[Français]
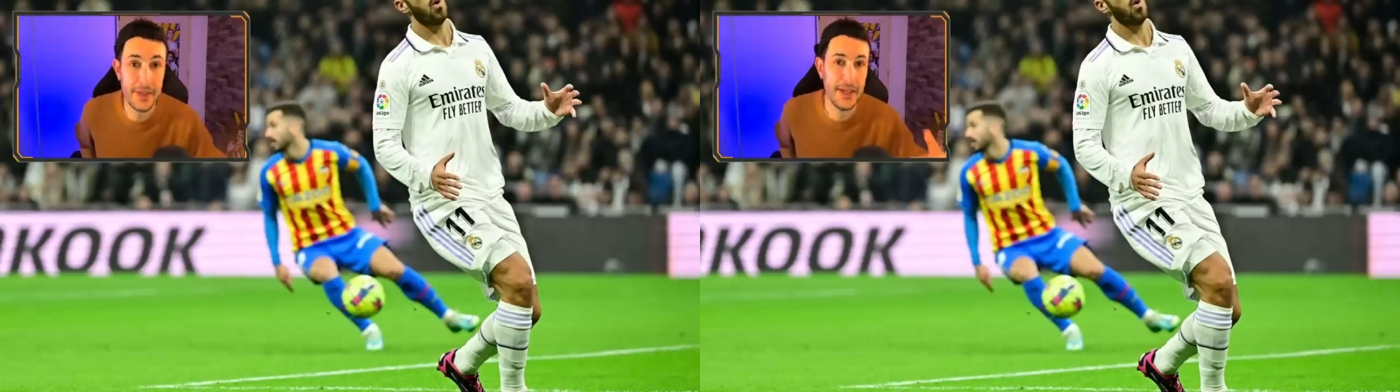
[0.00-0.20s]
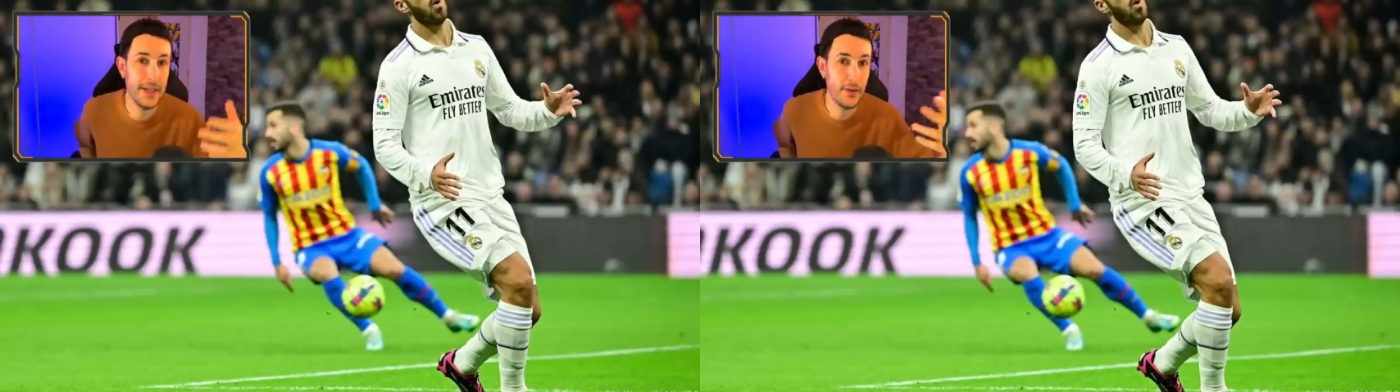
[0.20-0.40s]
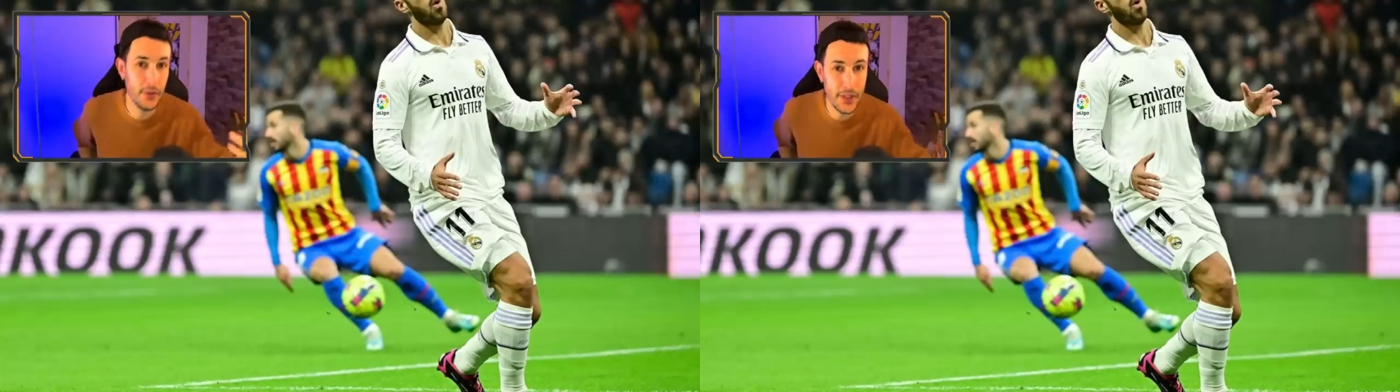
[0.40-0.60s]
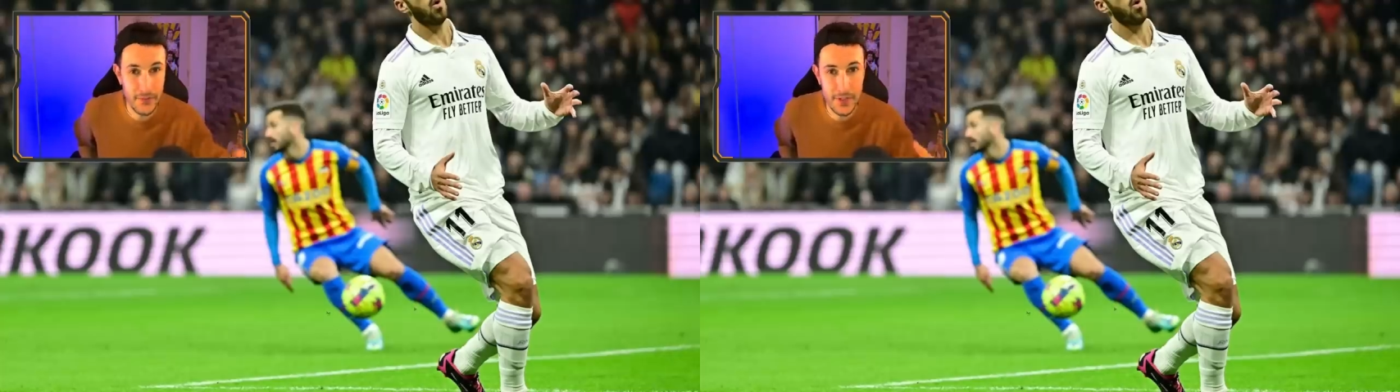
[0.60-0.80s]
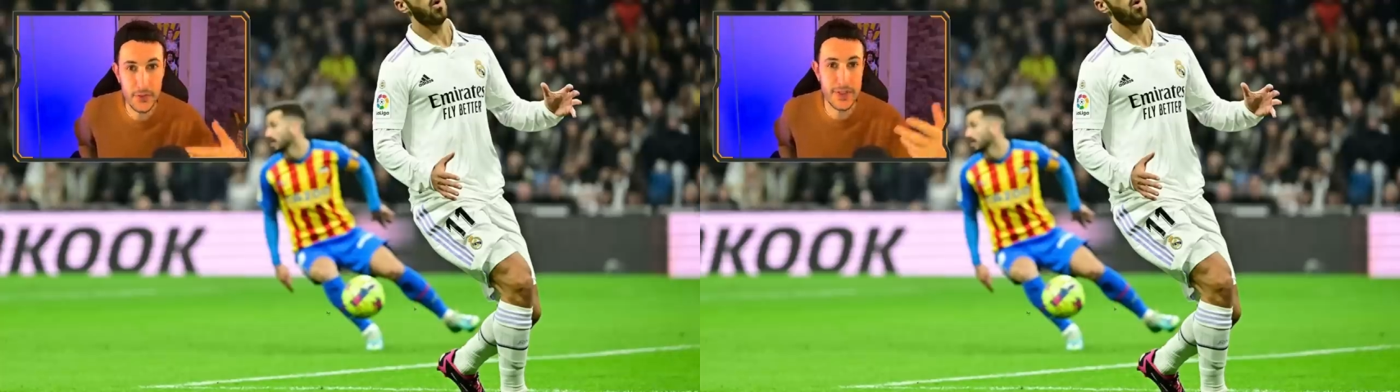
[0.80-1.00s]
et on
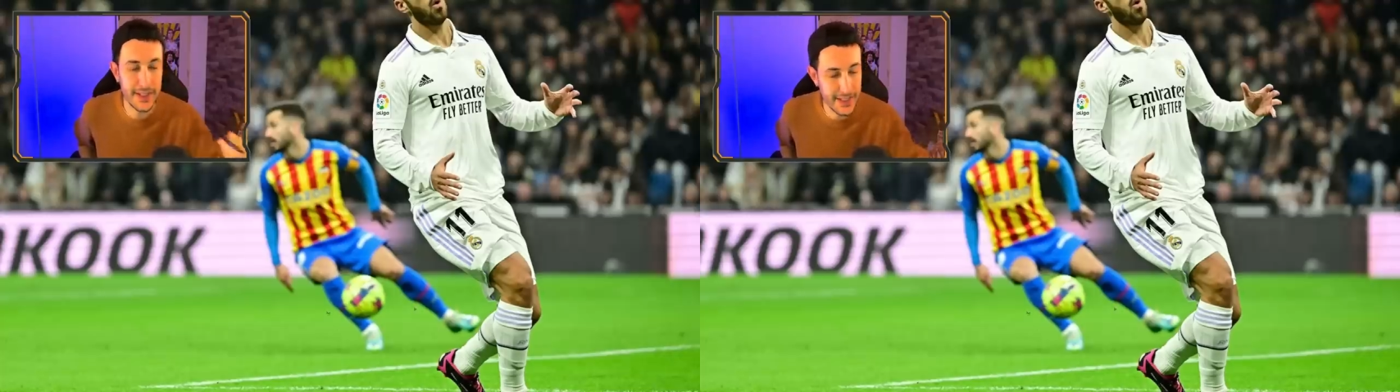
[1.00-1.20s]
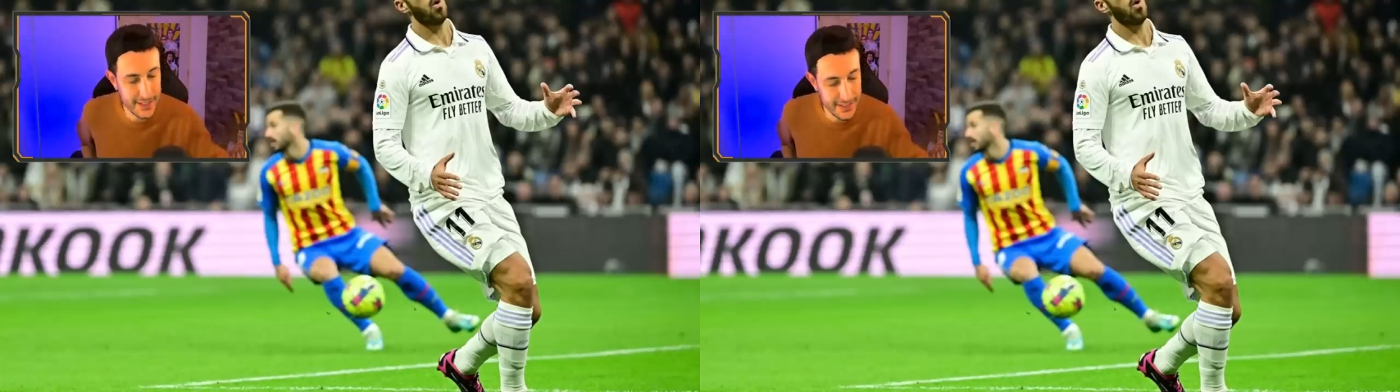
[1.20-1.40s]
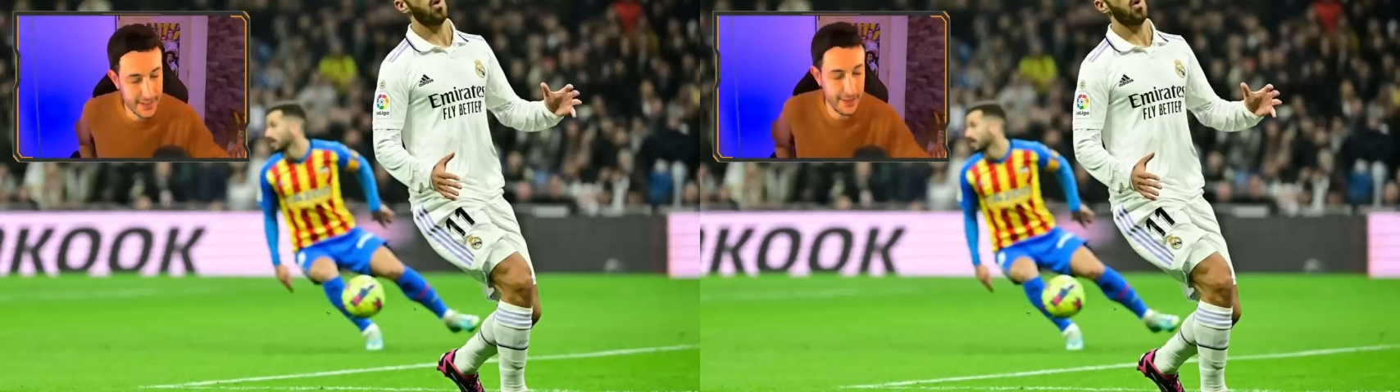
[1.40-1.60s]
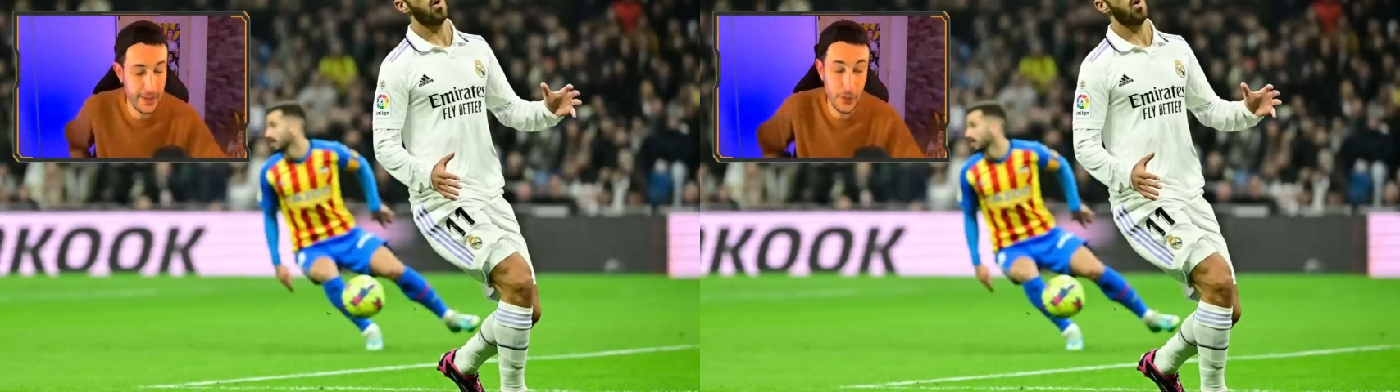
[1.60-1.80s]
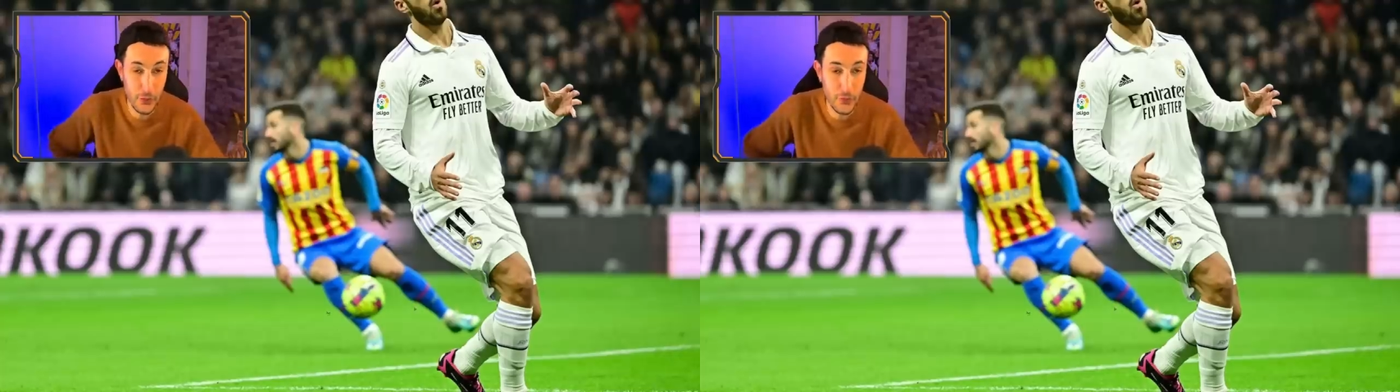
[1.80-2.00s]
évite de stresser,
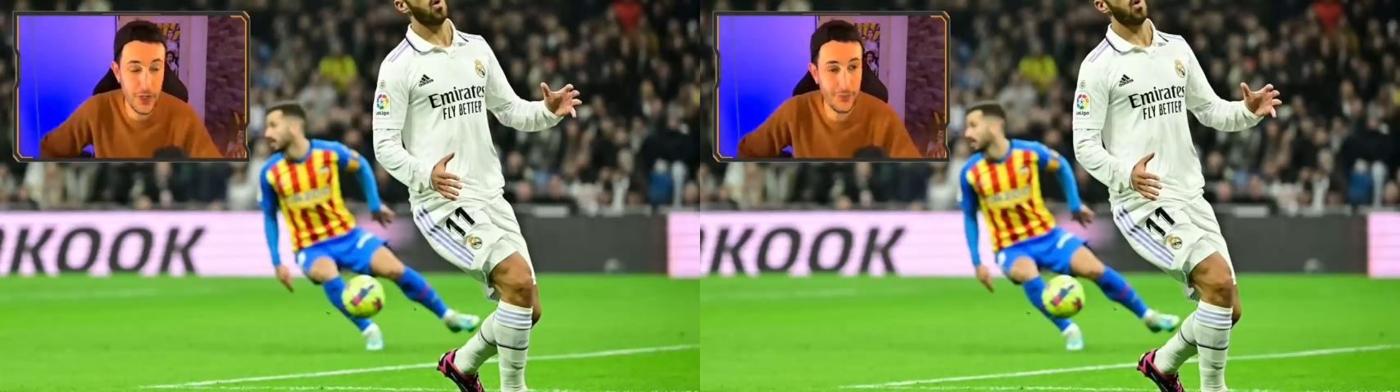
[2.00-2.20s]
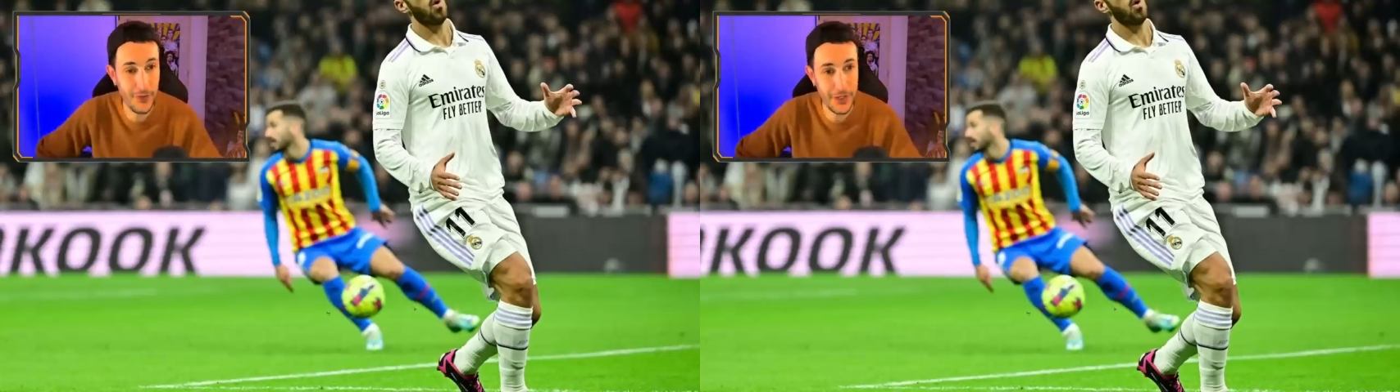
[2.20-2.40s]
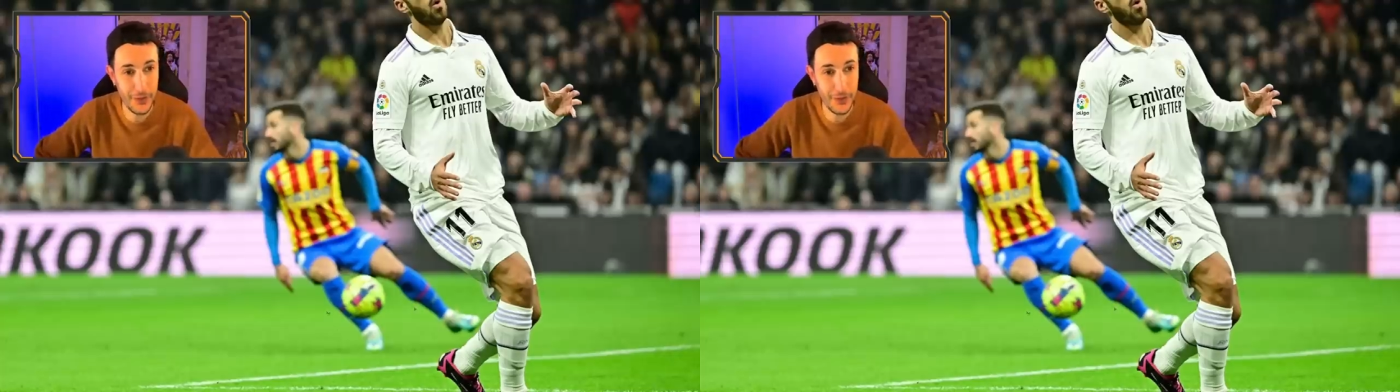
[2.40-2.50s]
nous les fans,